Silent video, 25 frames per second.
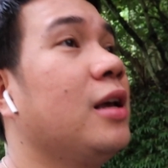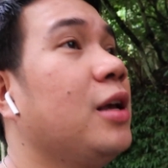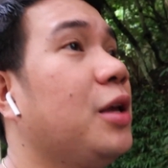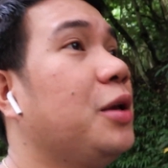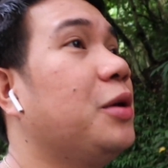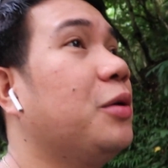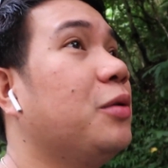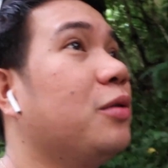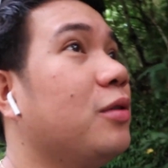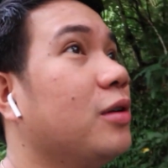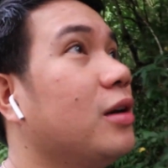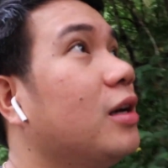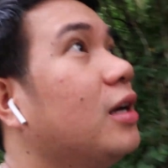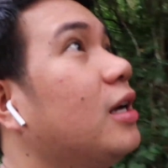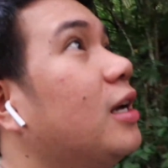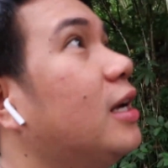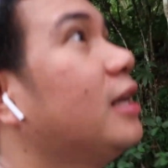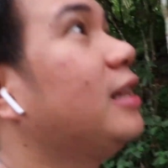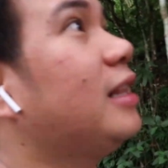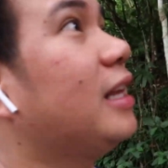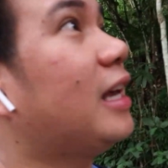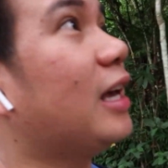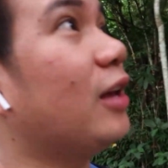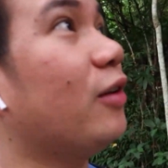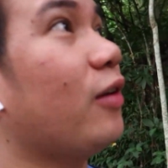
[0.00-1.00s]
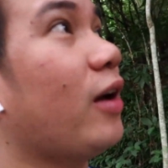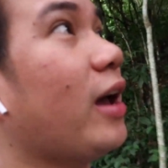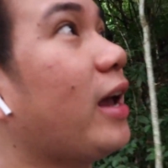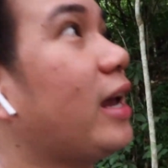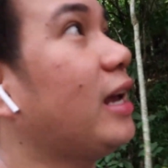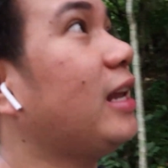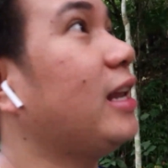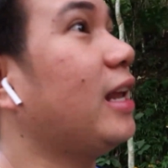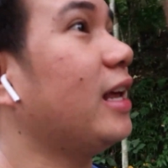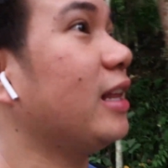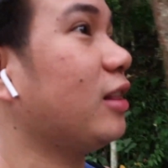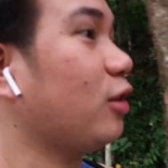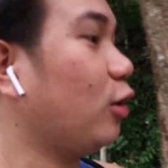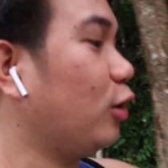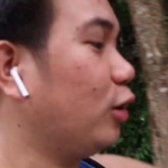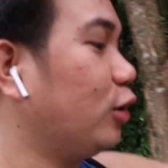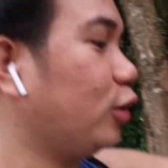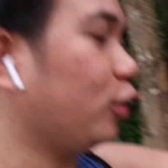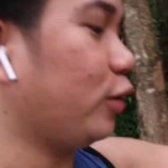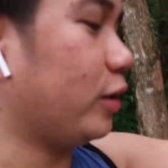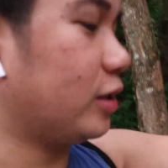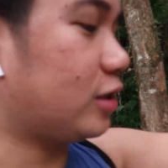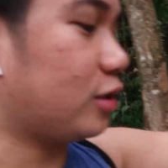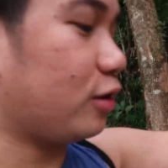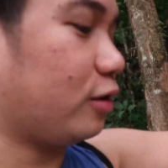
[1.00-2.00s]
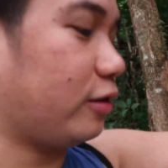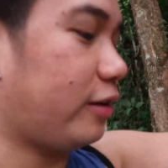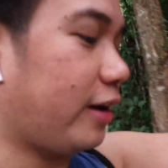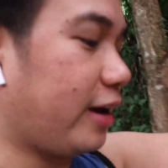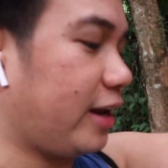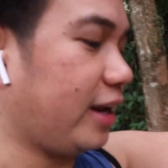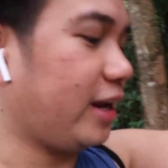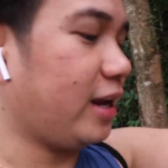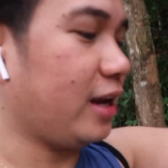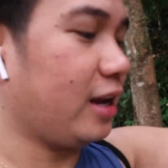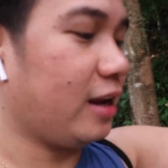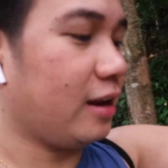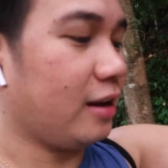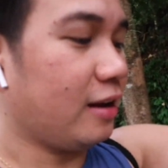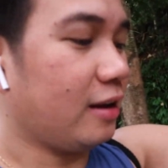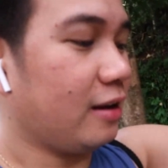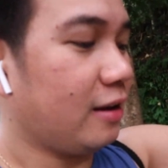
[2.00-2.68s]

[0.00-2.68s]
Yung hindi ganun kainit, although it's already